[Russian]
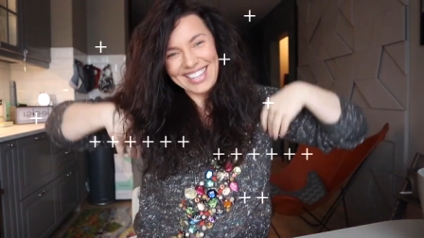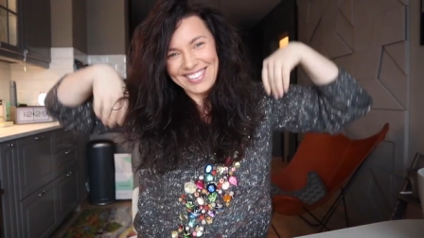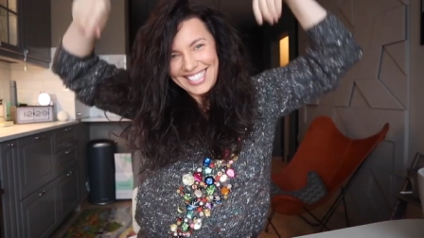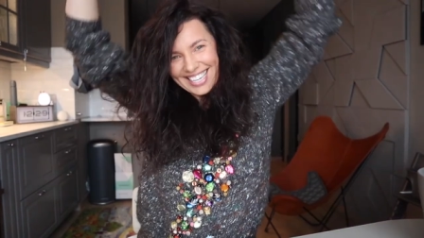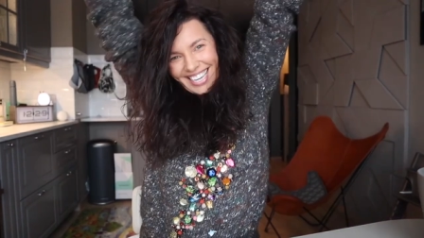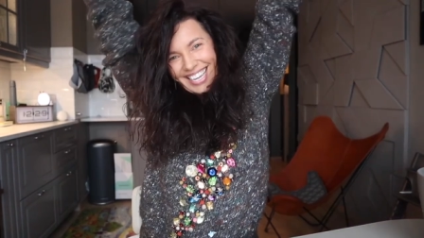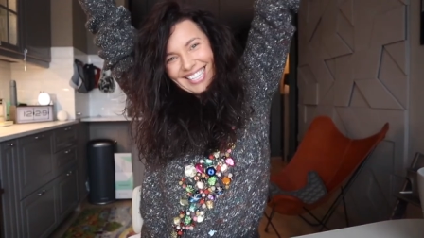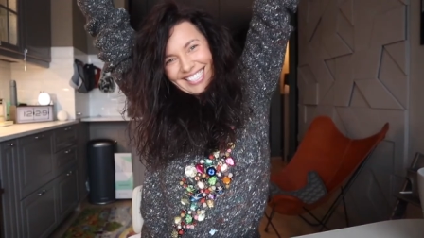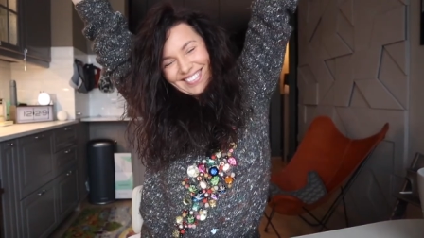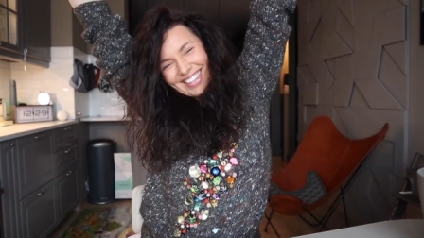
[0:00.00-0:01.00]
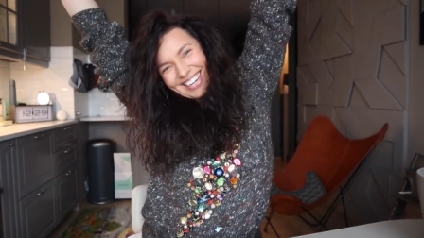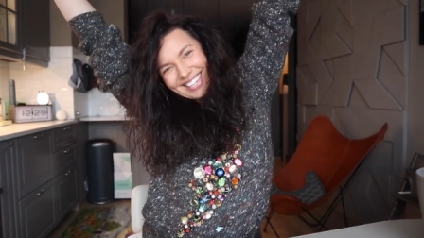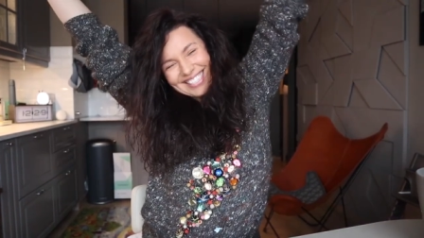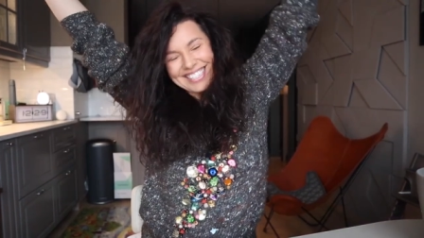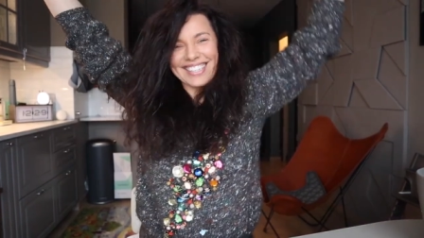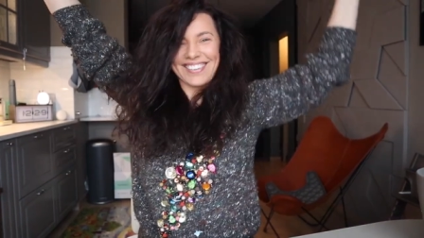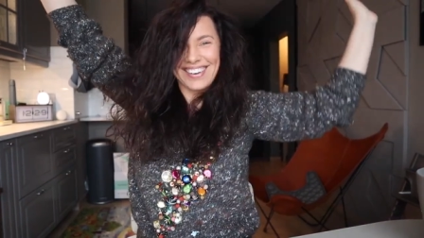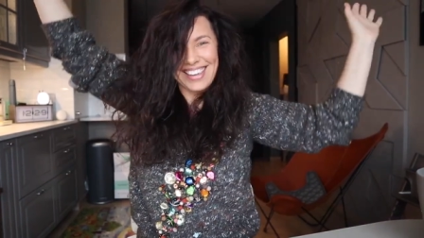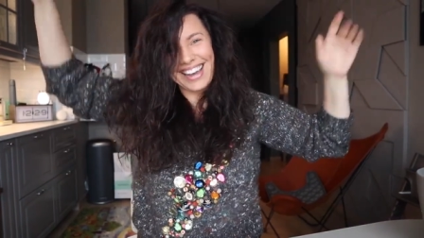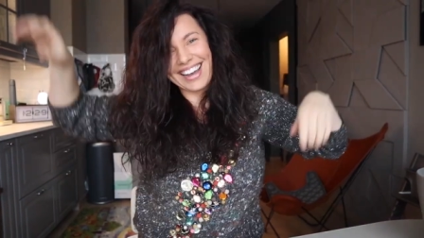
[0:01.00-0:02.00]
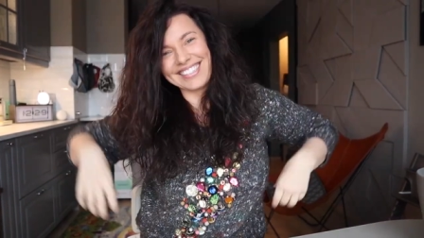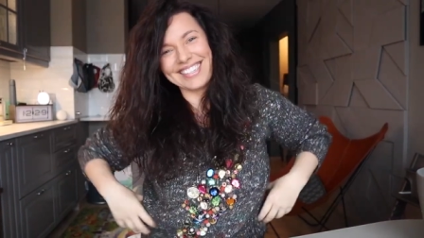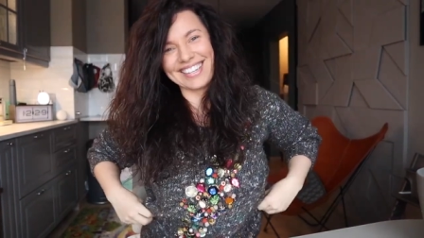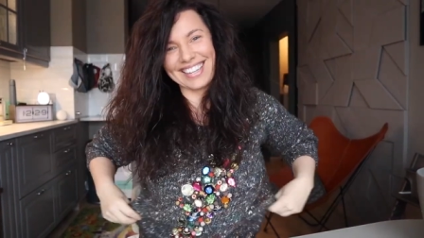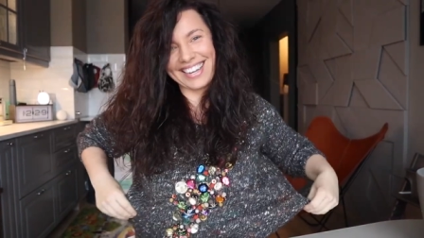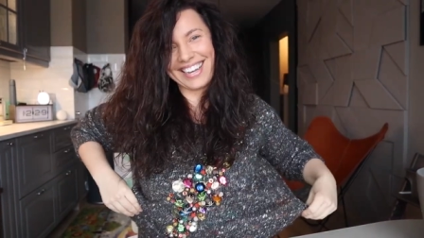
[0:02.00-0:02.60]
Подружки, смотрите, что я одела.